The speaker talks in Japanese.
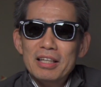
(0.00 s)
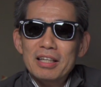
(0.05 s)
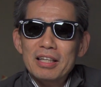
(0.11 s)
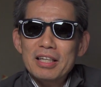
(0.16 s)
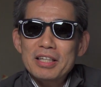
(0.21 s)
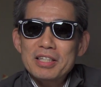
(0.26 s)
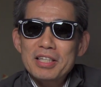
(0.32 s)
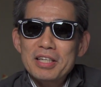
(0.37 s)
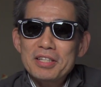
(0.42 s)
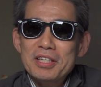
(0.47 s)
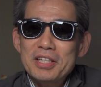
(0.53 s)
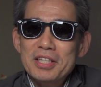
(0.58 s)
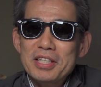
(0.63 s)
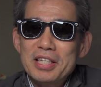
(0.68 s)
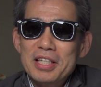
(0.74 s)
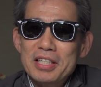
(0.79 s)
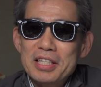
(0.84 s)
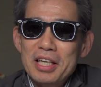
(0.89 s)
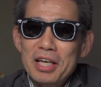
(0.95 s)
えー、先日
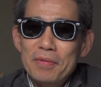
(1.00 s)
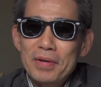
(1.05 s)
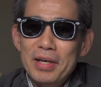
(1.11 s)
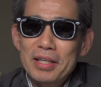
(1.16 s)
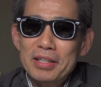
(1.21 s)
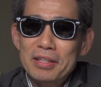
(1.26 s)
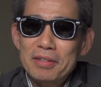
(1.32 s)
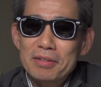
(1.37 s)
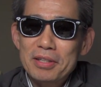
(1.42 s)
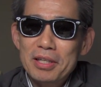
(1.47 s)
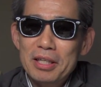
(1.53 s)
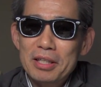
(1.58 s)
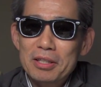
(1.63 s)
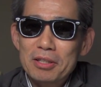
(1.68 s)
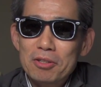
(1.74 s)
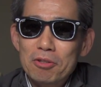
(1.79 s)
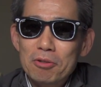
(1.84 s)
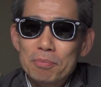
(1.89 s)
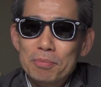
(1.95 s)
ですね
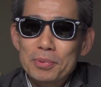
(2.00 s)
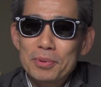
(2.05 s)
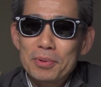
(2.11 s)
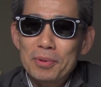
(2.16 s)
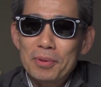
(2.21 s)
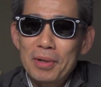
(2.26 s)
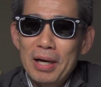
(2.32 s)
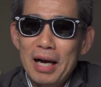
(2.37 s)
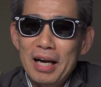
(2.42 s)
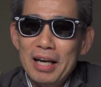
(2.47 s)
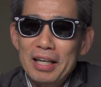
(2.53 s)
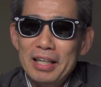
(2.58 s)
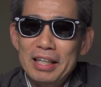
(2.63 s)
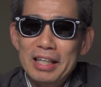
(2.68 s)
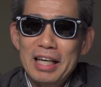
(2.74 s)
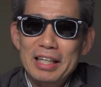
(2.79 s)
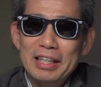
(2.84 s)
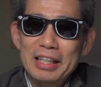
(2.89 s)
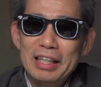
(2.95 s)
ファイナルカットプロが
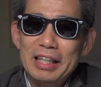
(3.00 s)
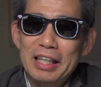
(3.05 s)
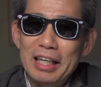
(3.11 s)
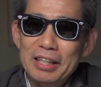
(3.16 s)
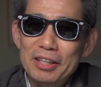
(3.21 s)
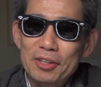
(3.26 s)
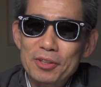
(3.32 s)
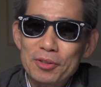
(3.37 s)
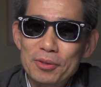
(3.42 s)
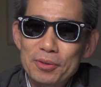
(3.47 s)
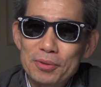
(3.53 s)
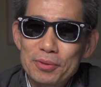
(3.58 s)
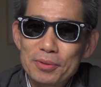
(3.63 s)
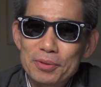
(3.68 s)
いかにいいかという